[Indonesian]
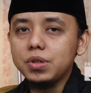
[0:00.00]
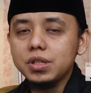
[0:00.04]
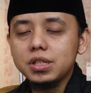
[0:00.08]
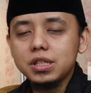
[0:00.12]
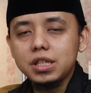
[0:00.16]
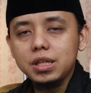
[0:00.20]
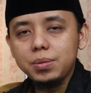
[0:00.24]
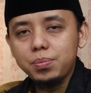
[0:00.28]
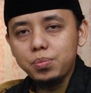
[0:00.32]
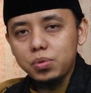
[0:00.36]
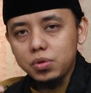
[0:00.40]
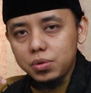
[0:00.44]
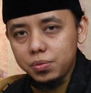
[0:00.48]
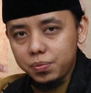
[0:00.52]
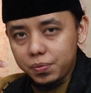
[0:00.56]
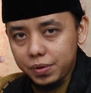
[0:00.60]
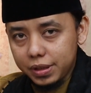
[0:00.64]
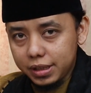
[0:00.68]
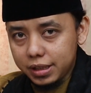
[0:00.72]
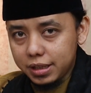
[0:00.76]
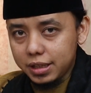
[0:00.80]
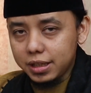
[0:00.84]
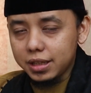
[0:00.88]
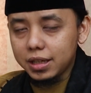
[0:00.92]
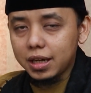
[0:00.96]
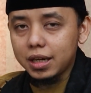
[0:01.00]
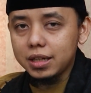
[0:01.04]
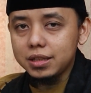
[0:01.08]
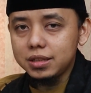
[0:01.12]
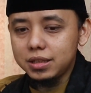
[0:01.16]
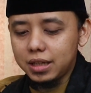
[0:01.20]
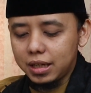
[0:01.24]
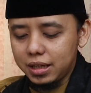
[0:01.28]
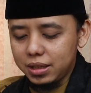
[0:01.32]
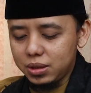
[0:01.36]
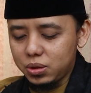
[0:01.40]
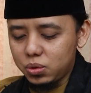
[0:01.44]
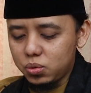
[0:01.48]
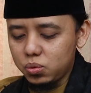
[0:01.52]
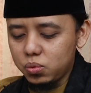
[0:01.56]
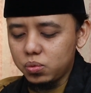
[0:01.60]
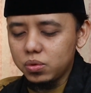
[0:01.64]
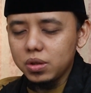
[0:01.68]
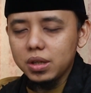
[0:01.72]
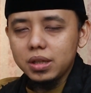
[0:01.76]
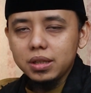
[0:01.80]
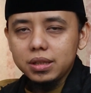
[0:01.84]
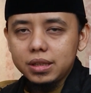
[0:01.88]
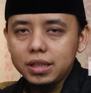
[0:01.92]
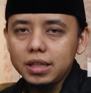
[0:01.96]
Meskipun pikirannya itu
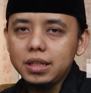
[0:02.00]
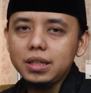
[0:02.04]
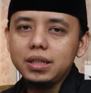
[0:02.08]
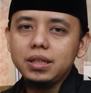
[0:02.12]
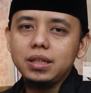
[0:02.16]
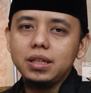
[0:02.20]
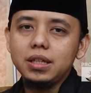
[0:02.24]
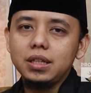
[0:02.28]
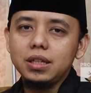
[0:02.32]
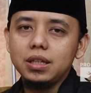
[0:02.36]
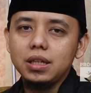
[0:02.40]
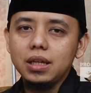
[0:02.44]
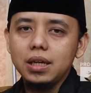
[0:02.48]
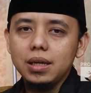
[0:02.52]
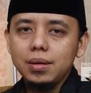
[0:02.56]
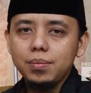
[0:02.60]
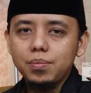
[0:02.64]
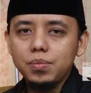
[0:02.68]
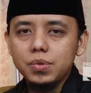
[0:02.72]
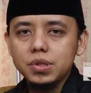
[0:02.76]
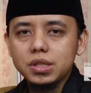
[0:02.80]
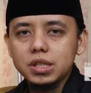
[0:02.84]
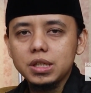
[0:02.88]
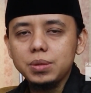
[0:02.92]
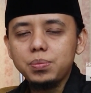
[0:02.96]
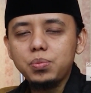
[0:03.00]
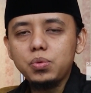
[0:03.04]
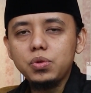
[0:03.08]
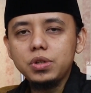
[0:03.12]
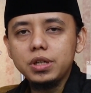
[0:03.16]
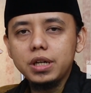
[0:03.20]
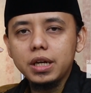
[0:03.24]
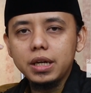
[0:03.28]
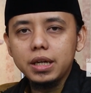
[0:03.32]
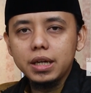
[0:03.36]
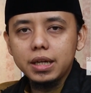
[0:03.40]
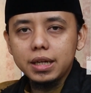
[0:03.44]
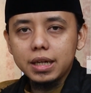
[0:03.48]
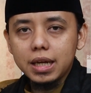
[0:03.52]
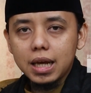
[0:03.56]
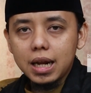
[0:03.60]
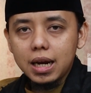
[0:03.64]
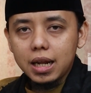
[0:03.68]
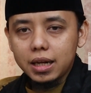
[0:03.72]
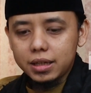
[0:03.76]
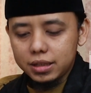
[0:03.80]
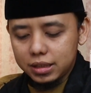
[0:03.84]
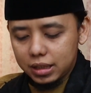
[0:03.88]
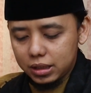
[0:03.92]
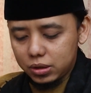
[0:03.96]
tinggi, meskipun daya
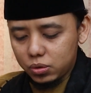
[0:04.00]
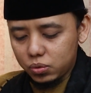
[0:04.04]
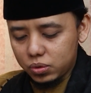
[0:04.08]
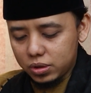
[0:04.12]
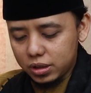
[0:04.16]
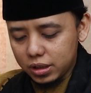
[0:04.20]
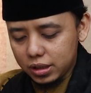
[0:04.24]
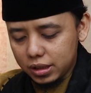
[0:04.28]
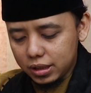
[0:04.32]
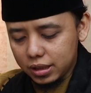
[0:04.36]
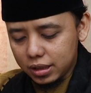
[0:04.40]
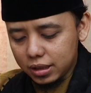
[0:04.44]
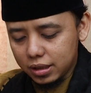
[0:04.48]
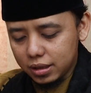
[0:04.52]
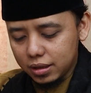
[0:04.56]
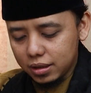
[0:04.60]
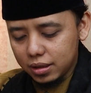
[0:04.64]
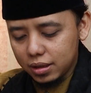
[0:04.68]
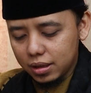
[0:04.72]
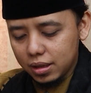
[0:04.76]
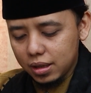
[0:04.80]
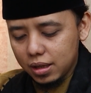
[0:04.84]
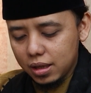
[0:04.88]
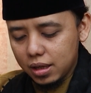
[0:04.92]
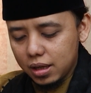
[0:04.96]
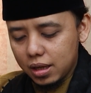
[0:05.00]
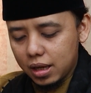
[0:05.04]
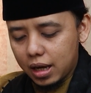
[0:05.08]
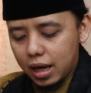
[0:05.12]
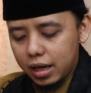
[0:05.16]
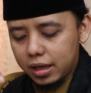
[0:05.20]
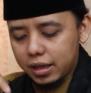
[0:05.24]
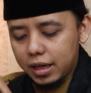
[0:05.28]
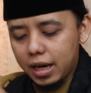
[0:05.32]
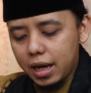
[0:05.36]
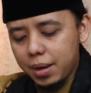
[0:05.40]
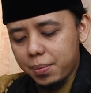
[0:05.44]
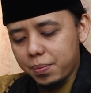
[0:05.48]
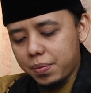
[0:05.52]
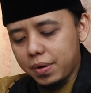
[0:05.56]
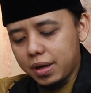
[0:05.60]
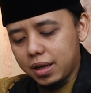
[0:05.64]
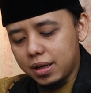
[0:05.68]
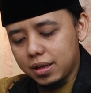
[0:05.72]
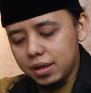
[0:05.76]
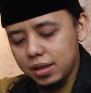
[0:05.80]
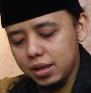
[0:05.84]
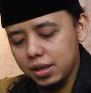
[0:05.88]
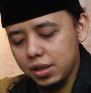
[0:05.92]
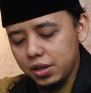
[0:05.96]
nalarnya itu tinggi.
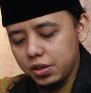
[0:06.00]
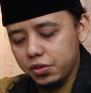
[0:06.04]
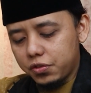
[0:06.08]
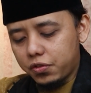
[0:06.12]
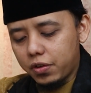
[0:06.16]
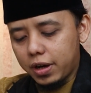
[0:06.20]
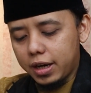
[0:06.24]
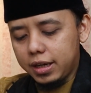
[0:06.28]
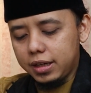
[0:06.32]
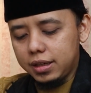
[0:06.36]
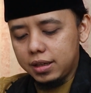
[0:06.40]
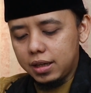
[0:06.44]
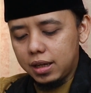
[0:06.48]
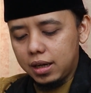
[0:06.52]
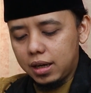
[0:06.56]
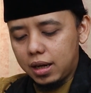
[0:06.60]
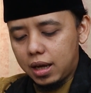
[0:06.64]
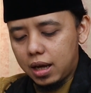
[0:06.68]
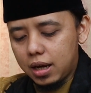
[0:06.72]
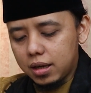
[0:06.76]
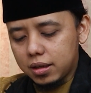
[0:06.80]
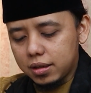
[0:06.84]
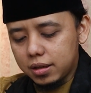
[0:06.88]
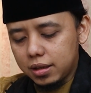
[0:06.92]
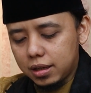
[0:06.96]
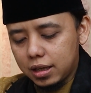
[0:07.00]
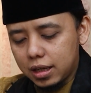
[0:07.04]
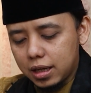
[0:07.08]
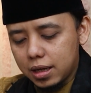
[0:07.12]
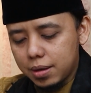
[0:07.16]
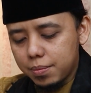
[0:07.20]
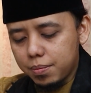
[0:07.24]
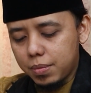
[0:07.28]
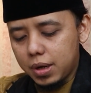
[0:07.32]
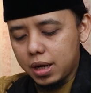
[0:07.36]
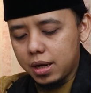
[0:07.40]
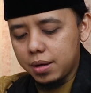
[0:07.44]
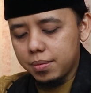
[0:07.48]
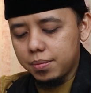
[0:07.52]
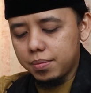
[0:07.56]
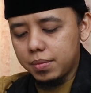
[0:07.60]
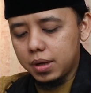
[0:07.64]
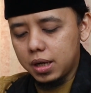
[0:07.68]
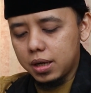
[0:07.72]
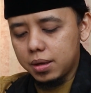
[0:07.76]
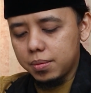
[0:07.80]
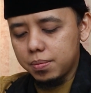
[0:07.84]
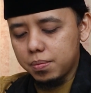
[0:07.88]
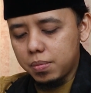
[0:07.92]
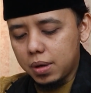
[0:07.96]
Kenapa? Fa'innal aqla
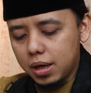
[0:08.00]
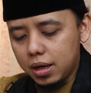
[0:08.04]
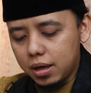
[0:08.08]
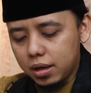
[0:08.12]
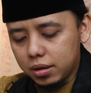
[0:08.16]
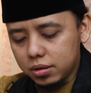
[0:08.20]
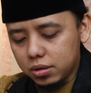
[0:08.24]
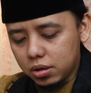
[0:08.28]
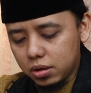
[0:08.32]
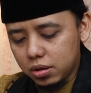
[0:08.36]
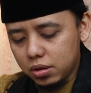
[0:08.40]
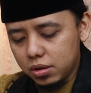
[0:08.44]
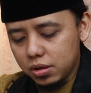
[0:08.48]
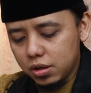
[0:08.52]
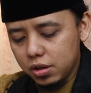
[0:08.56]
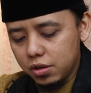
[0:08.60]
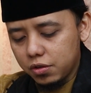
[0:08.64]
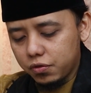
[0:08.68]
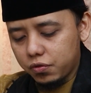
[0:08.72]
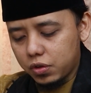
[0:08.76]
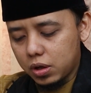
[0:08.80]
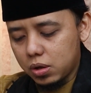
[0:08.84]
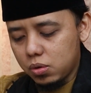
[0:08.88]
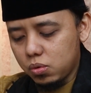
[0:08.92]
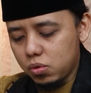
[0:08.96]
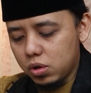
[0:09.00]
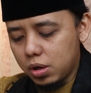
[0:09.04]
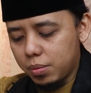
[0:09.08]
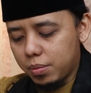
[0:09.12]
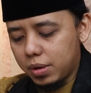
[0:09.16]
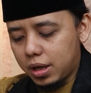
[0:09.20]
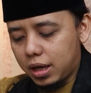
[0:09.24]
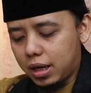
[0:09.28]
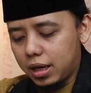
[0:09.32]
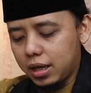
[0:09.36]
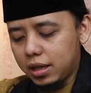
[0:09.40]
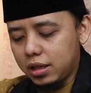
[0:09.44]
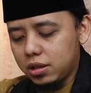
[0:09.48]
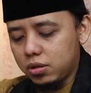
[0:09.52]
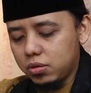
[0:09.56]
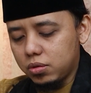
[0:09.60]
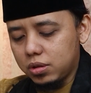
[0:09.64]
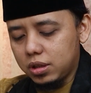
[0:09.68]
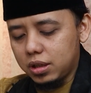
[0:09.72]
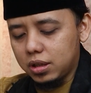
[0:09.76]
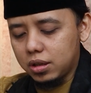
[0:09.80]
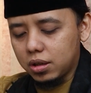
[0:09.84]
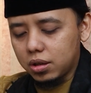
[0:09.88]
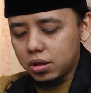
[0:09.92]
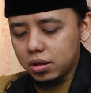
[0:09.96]
mahma balagha fahuwa
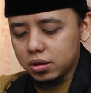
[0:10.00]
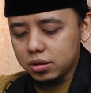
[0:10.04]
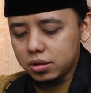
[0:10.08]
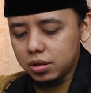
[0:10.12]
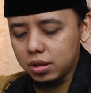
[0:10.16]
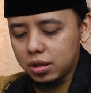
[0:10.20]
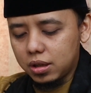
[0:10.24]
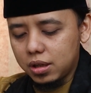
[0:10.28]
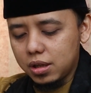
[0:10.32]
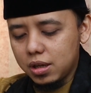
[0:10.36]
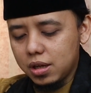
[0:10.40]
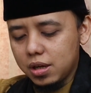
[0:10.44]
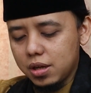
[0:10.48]
mahallun lil khata.